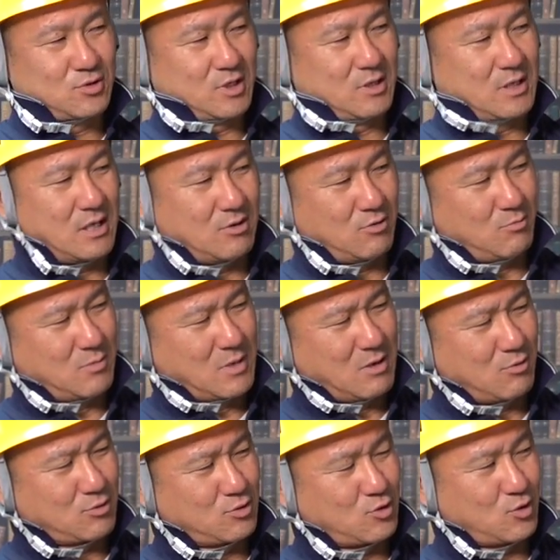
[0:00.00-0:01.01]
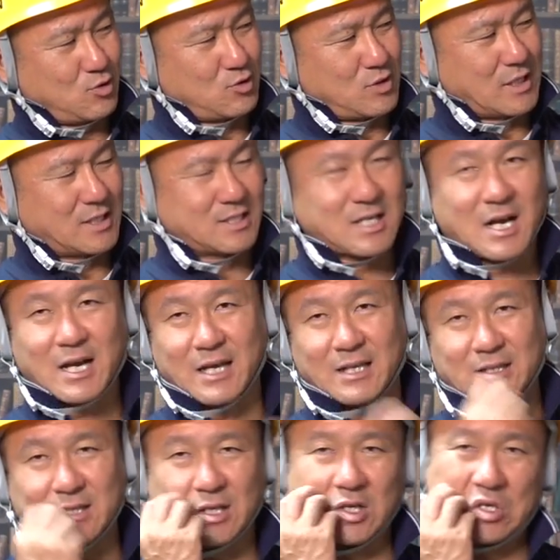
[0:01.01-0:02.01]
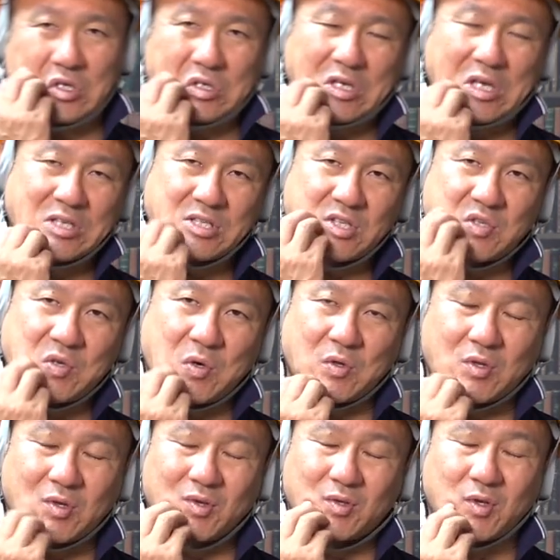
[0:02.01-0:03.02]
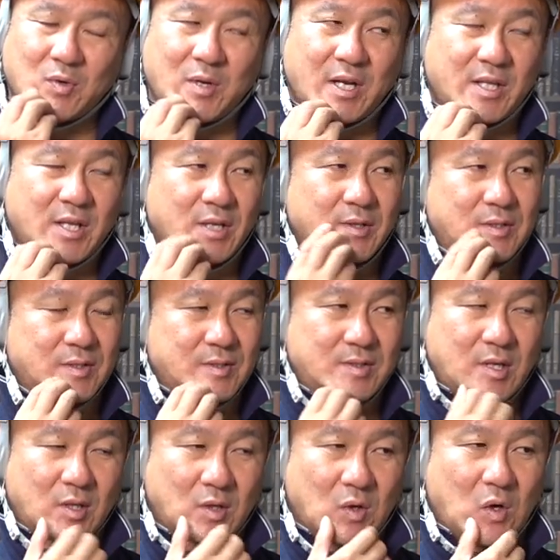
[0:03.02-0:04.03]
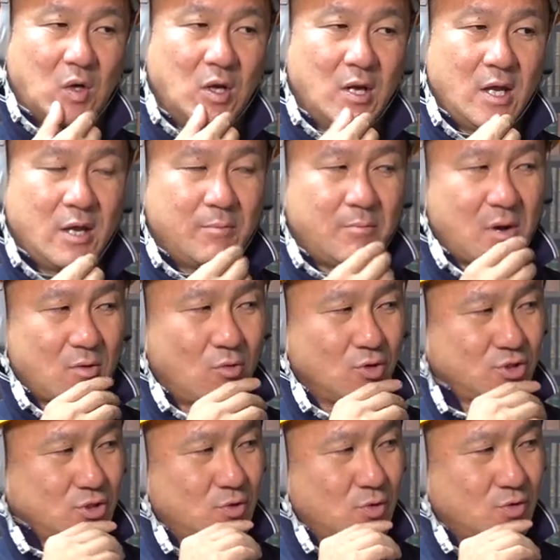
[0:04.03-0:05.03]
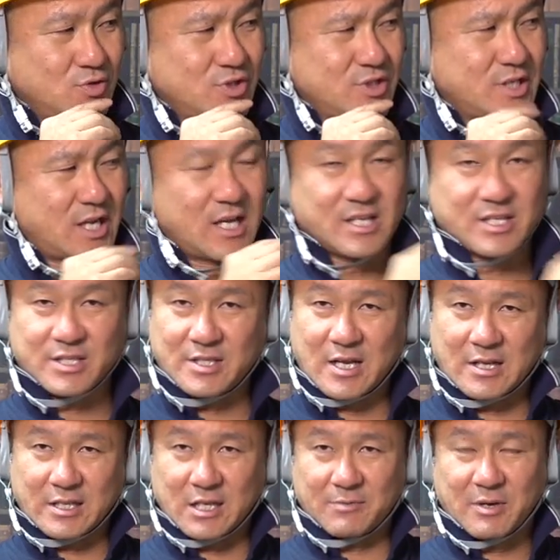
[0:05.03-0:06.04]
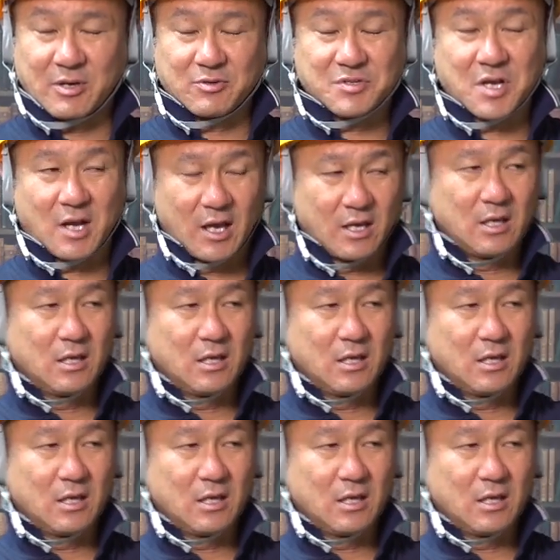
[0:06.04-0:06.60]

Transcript: ね、あの、まあ、本当縦社会って、建設業って本当言われてるんですけど、まあ、5時、6時、7時って当たり前の世界。